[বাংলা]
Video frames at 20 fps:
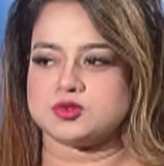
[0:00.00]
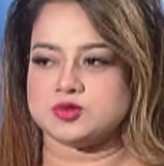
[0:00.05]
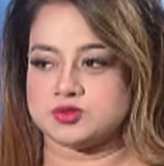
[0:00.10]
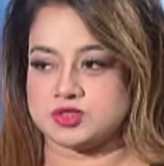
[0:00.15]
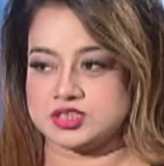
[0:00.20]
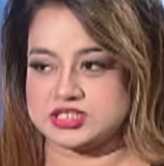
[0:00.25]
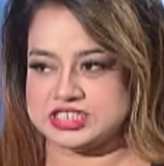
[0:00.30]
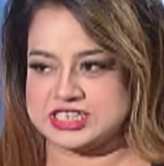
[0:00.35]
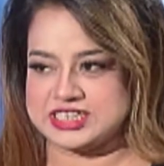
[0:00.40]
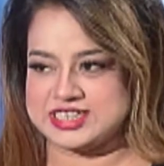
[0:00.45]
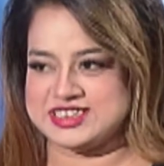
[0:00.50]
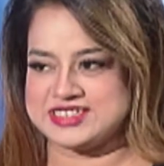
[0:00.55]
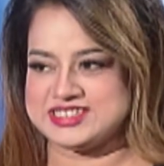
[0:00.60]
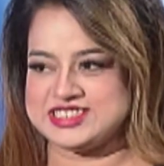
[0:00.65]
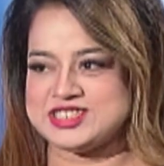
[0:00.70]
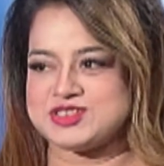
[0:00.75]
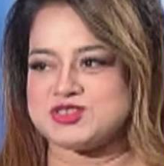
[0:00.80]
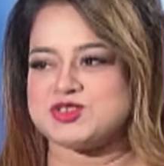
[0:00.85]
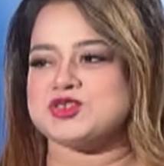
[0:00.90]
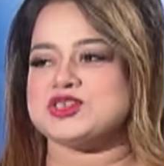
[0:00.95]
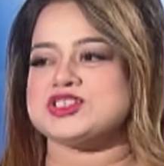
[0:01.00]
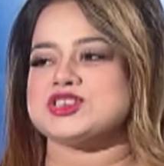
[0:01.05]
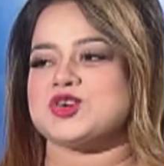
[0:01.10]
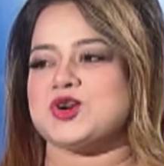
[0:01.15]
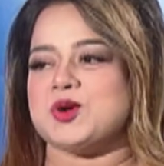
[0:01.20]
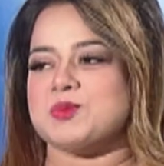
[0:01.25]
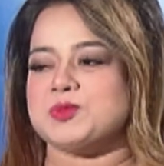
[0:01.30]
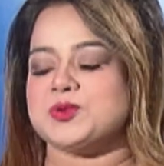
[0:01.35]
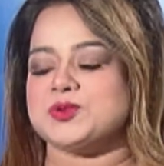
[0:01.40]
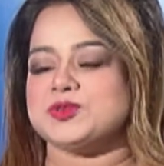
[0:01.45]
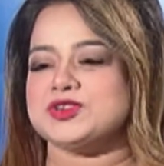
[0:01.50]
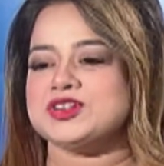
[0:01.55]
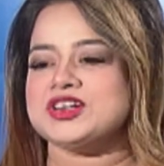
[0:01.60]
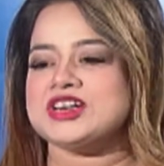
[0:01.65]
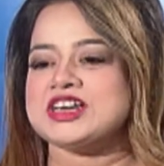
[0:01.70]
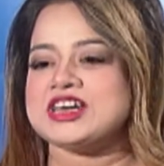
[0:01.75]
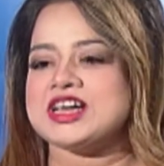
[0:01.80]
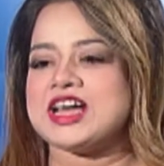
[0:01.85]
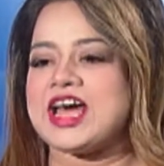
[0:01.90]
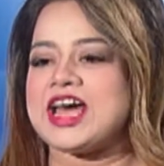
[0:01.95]
ঢুকতে চাই যেহেতু এটা কমন
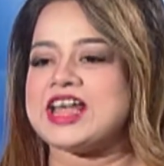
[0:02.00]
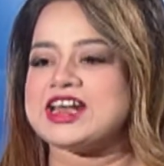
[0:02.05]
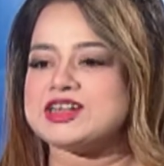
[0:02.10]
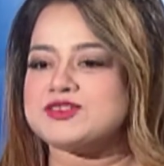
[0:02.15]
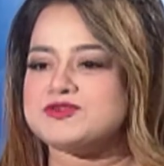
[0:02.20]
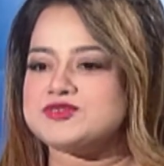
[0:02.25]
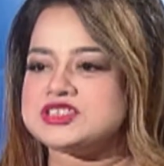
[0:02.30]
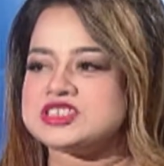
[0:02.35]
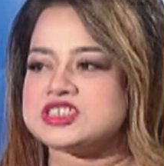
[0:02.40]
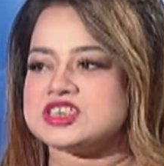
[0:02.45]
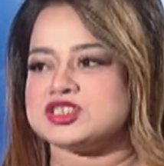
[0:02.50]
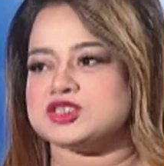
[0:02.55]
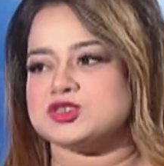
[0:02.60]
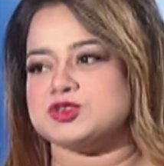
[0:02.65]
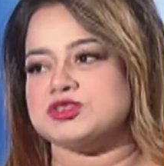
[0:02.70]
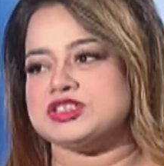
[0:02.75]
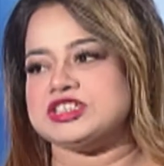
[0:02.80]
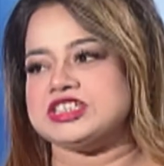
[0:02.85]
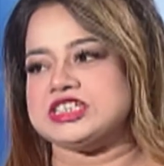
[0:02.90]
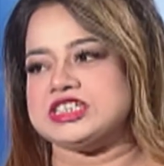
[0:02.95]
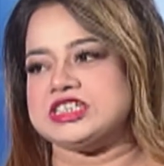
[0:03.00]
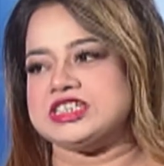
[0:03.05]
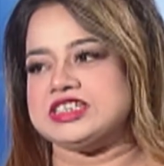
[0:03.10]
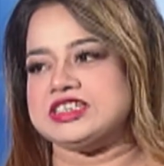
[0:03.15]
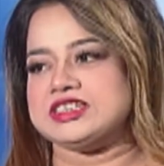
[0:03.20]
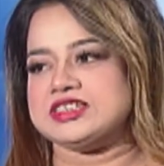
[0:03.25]
অ্যানাল ফিশার আসলে কি